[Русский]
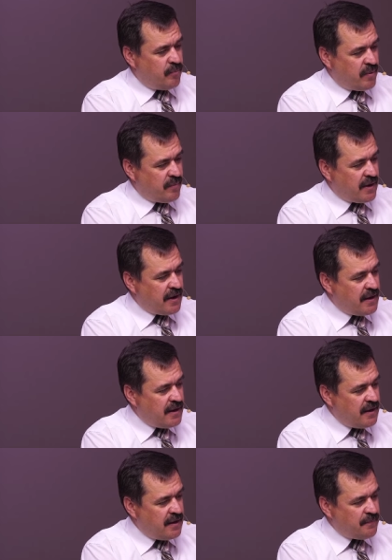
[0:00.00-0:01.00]

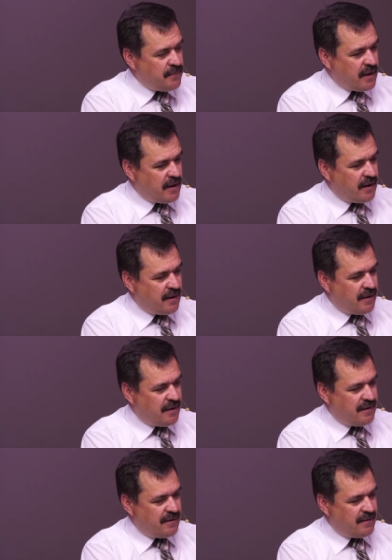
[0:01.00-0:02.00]
помогли
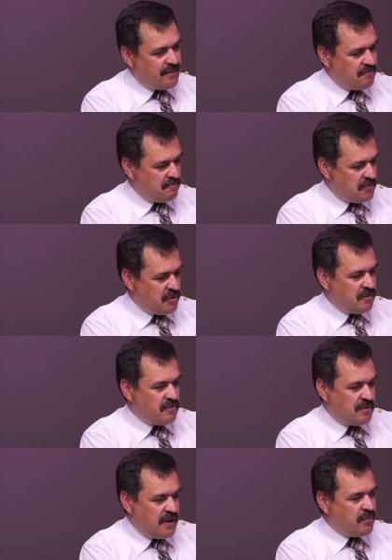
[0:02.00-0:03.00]
а,
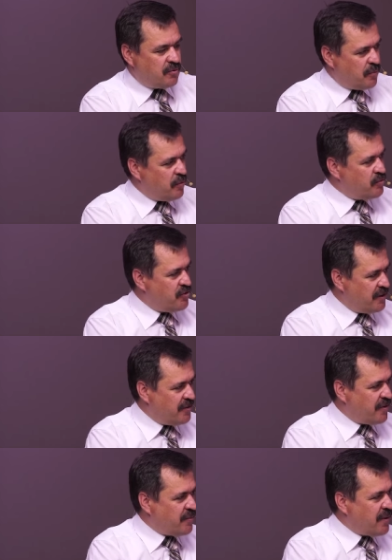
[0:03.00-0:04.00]
ну, тем, кто получил
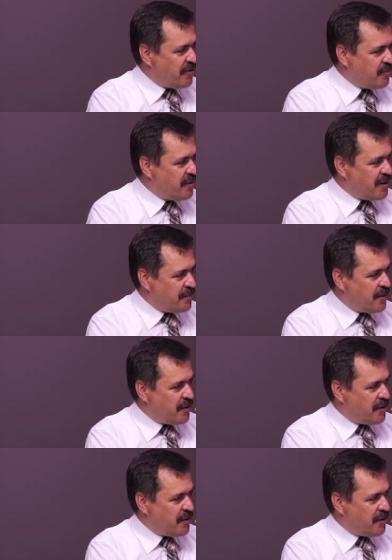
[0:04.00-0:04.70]
информацию об этих